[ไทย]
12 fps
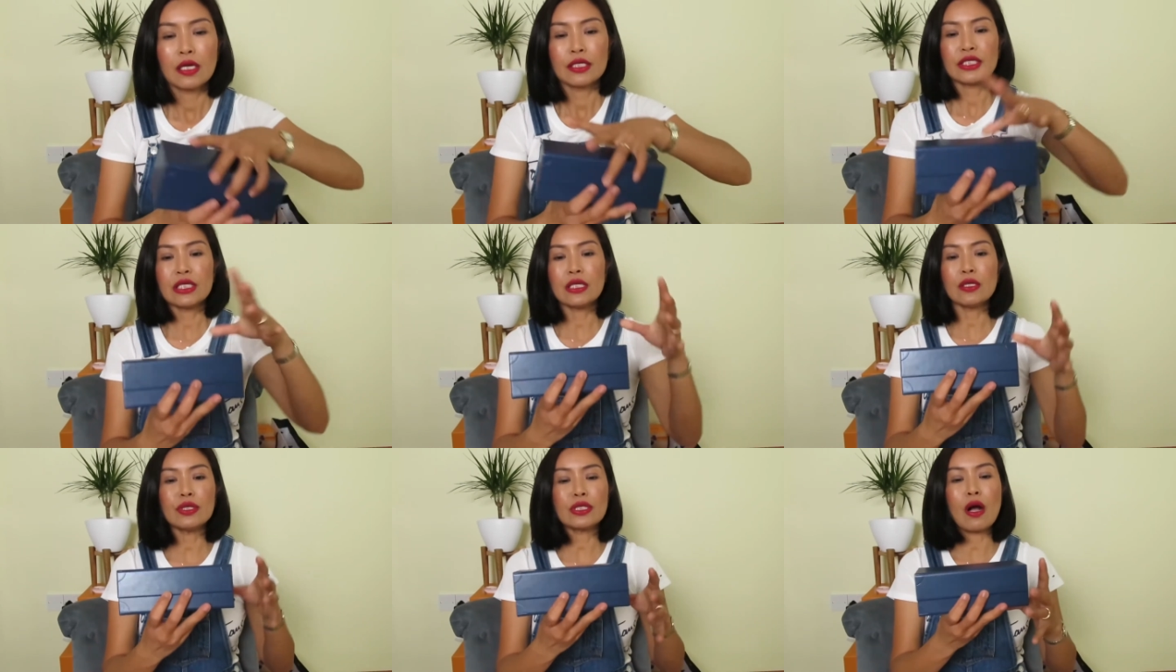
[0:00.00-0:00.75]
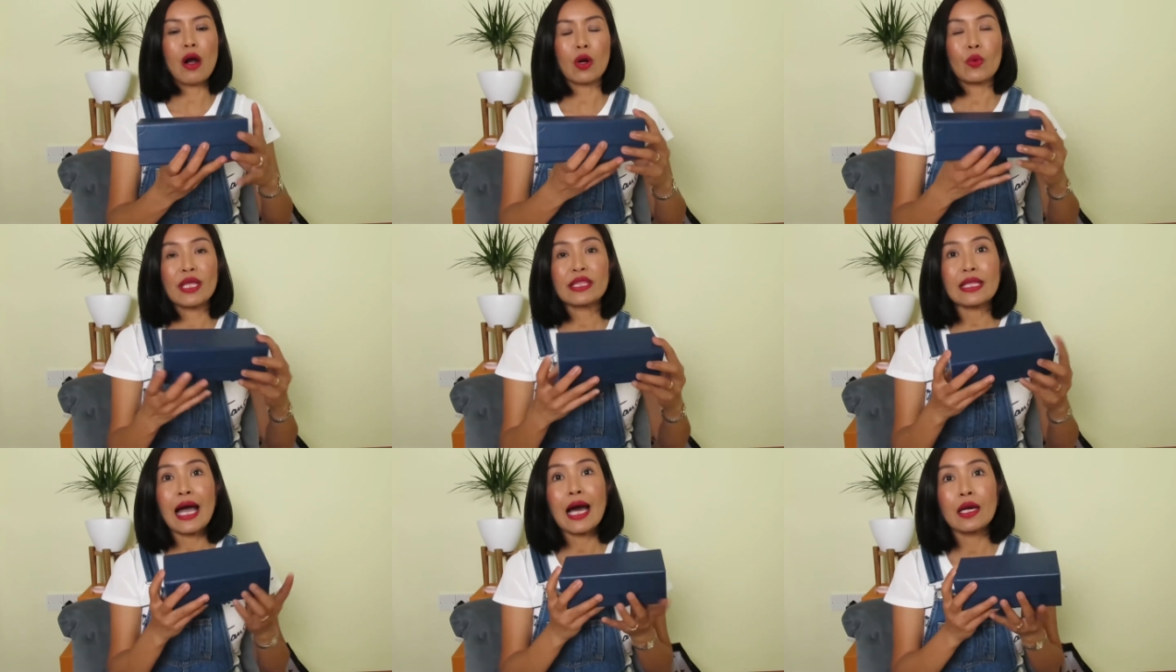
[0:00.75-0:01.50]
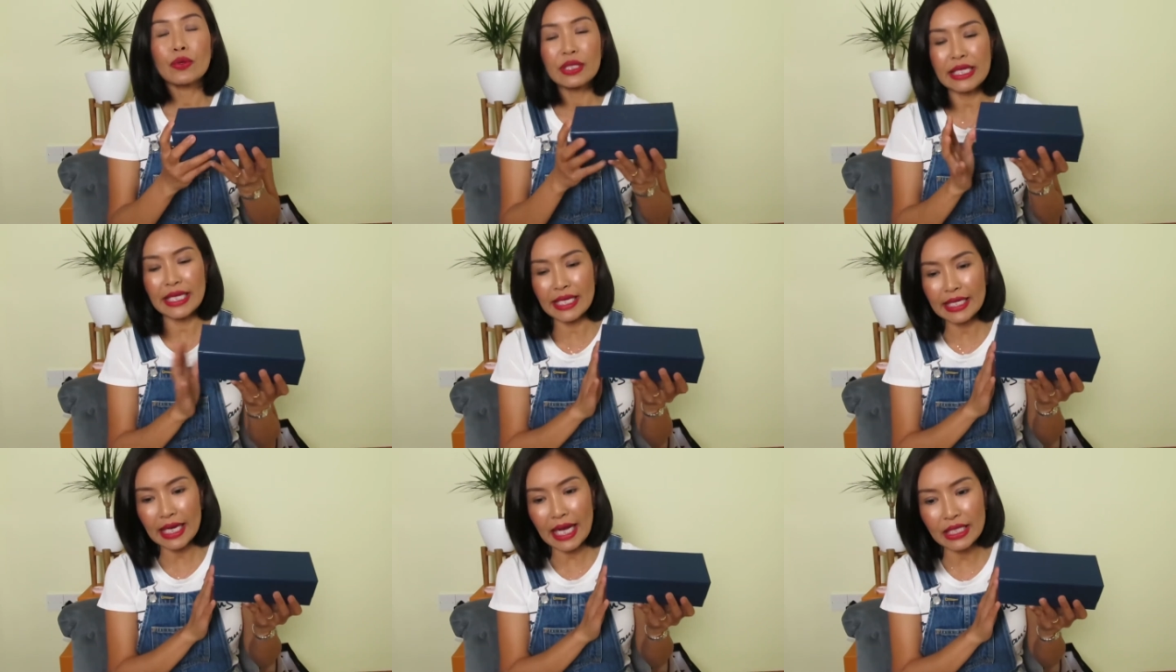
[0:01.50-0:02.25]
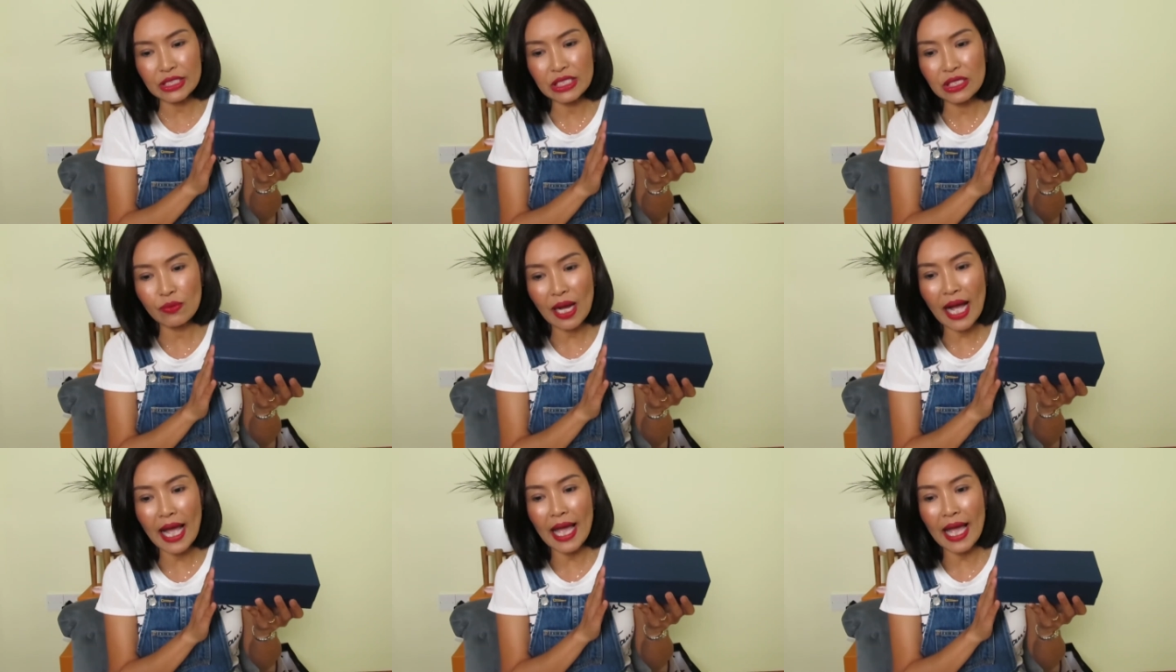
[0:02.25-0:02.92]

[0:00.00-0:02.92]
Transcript: ชื่อรุ่นของแว่นตารุ่นนี้นะคะชื่อว่า